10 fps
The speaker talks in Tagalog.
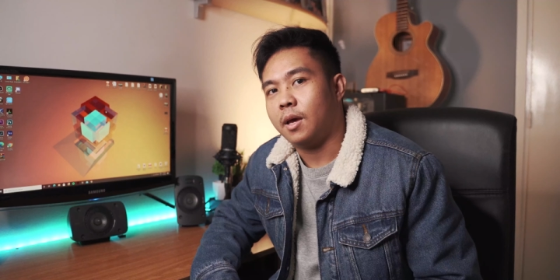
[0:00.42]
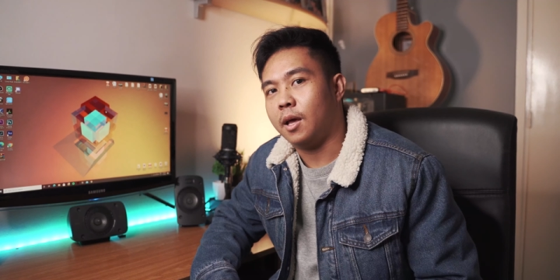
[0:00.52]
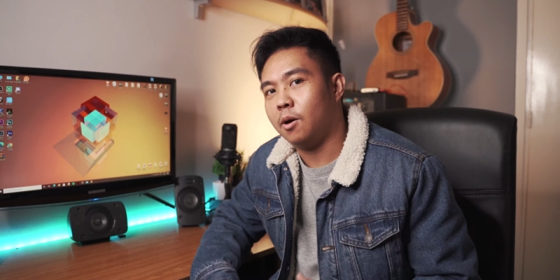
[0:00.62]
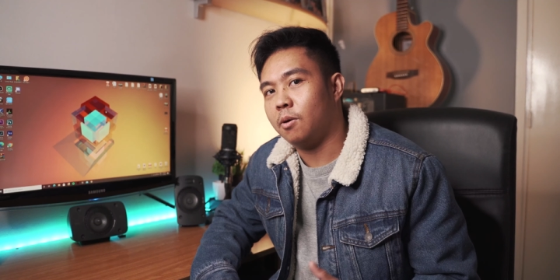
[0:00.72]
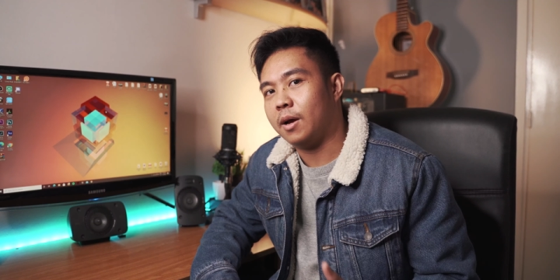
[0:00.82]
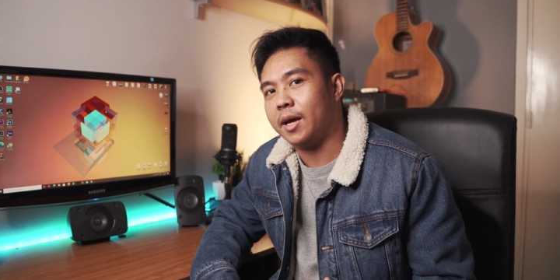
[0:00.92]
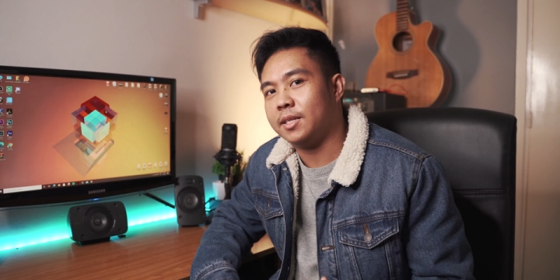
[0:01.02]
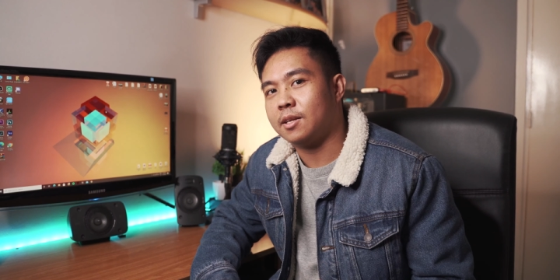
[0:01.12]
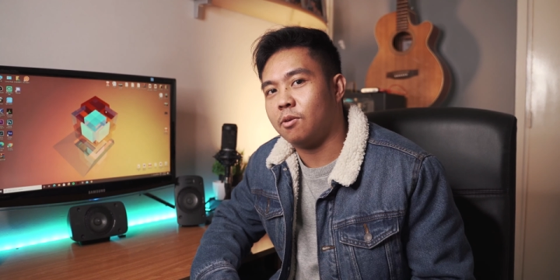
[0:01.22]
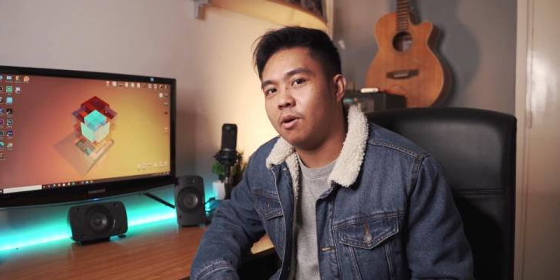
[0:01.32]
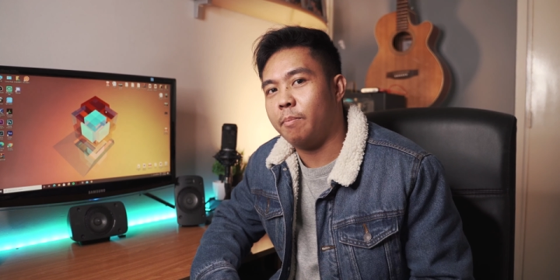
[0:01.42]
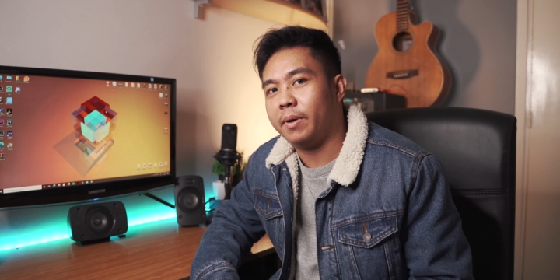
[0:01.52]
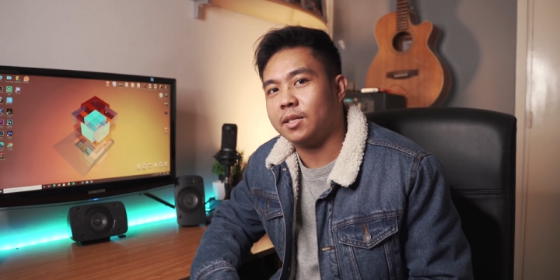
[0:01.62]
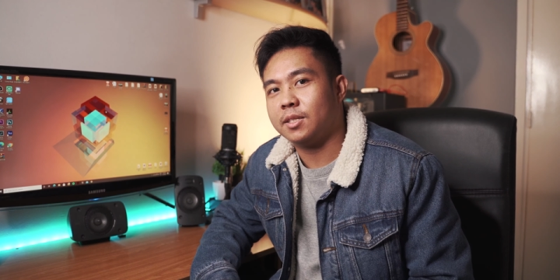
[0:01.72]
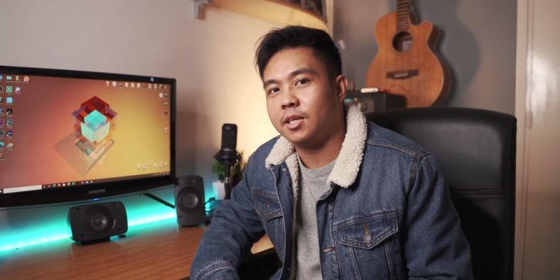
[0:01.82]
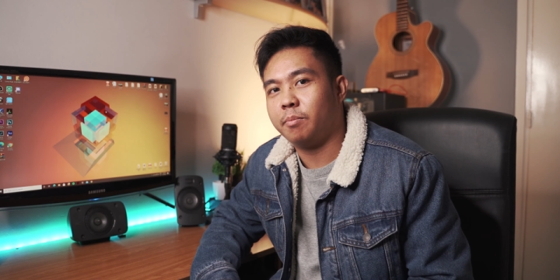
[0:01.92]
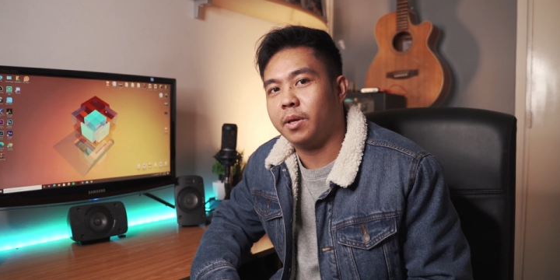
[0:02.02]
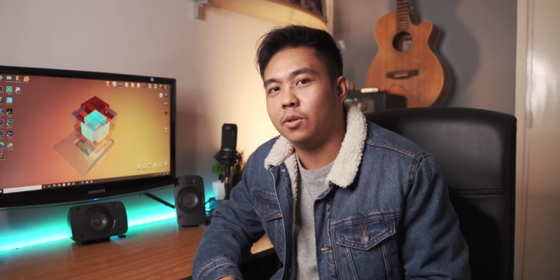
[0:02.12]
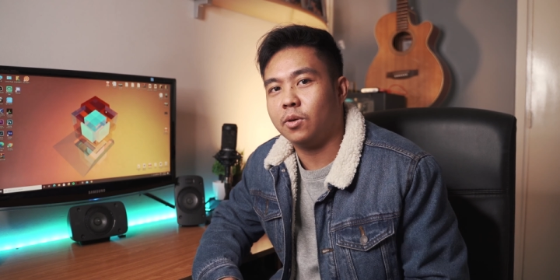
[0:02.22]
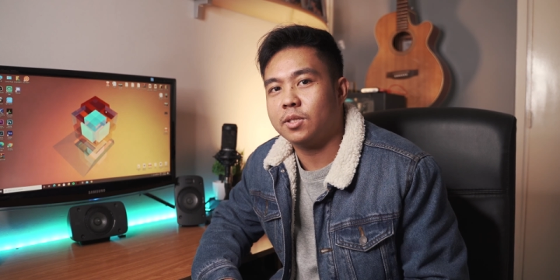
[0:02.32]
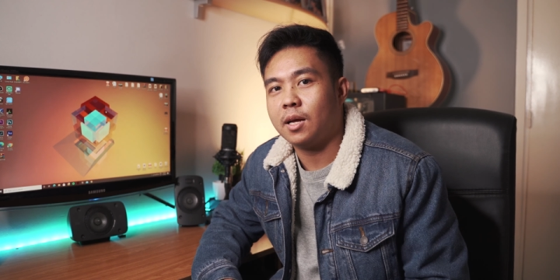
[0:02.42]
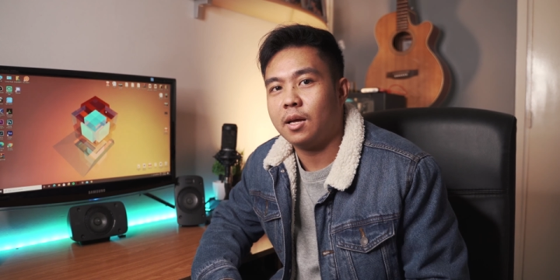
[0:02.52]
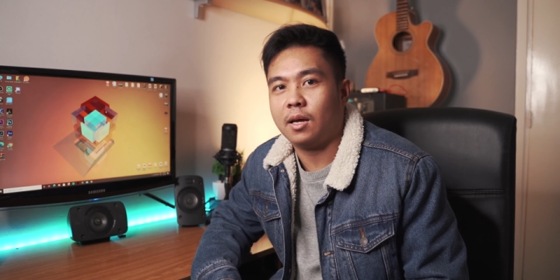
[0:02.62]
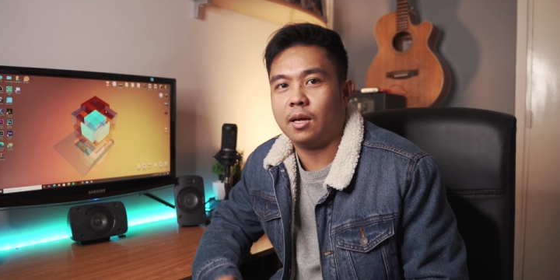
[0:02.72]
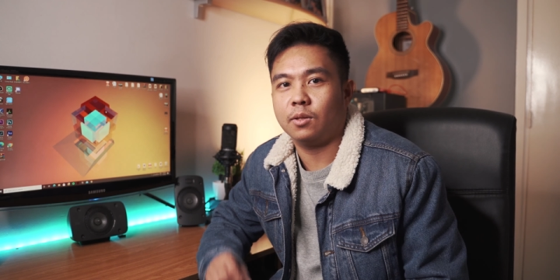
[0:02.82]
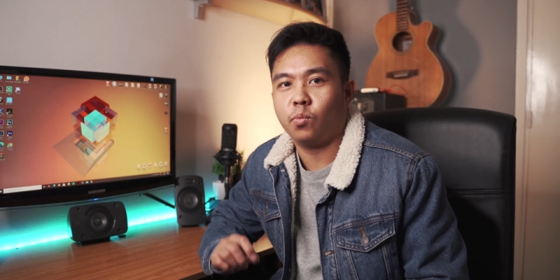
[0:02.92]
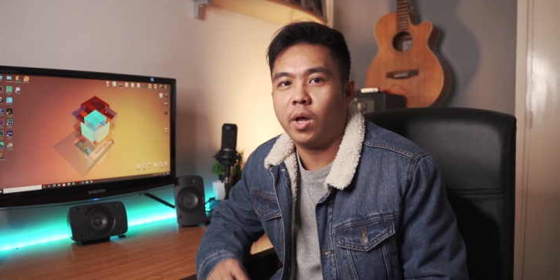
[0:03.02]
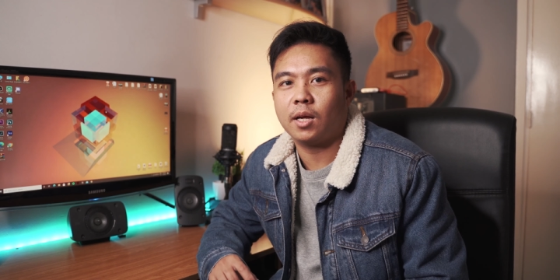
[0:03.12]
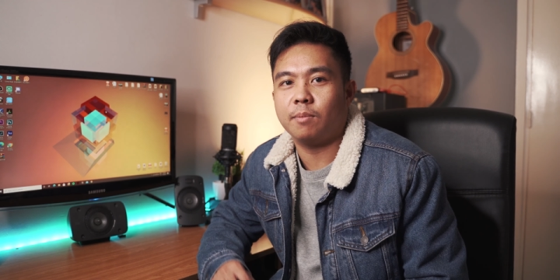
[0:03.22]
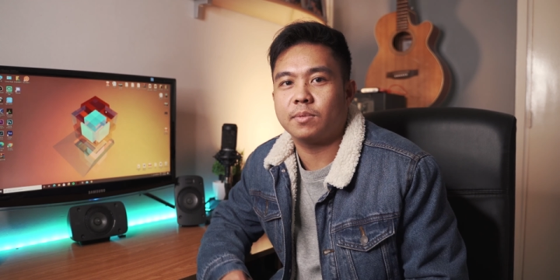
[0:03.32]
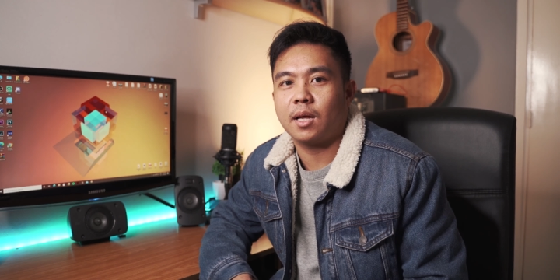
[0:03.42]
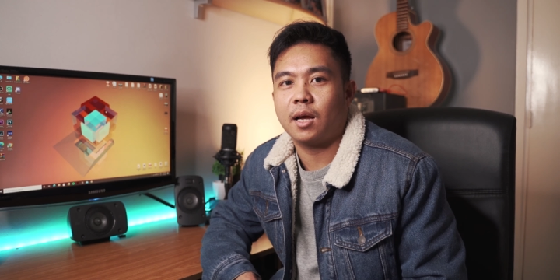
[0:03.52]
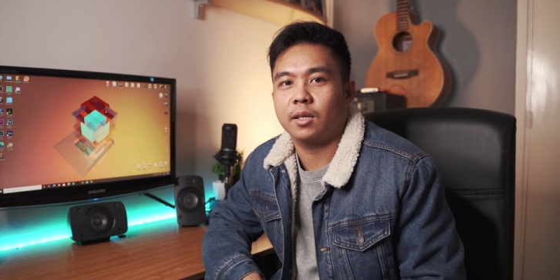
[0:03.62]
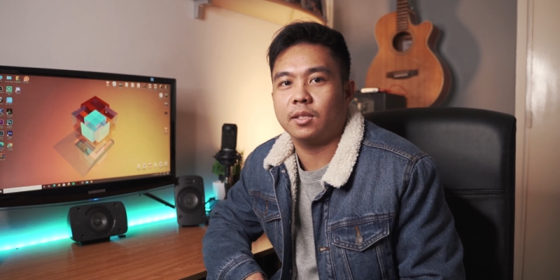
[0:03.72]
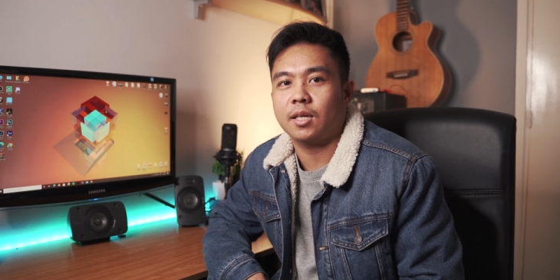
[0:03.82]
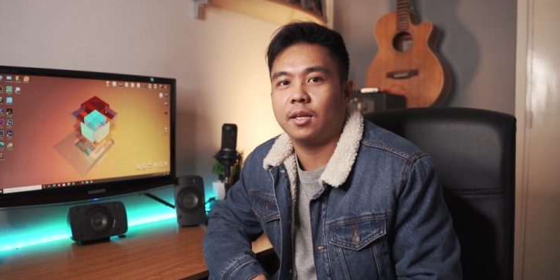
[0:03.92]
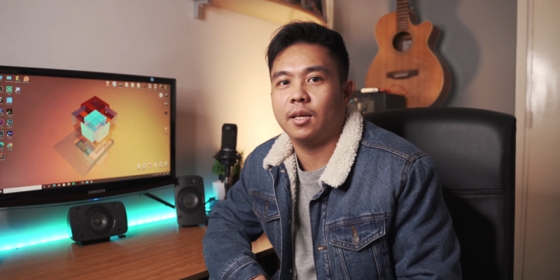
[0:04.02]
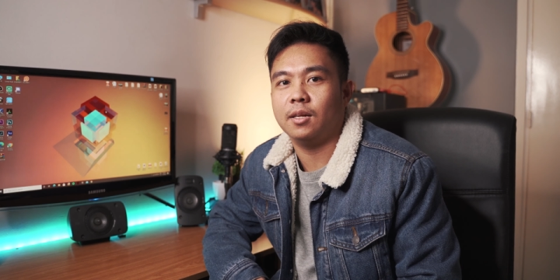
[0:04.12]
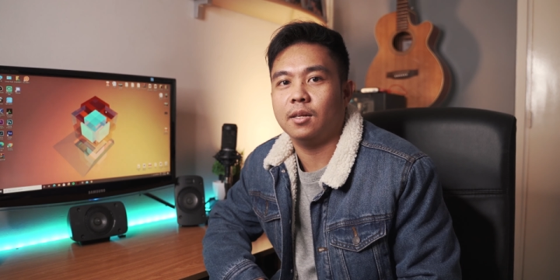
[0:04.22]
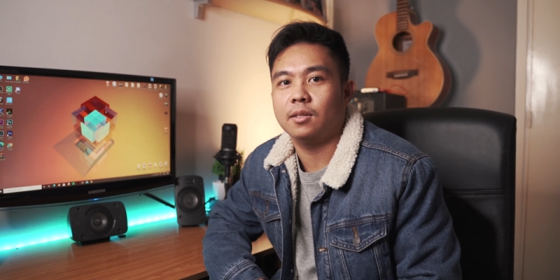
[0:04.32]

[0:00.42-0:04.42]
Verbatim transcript: Hello guys, ako nga pala si John Mendoza at welcome sa aking channel.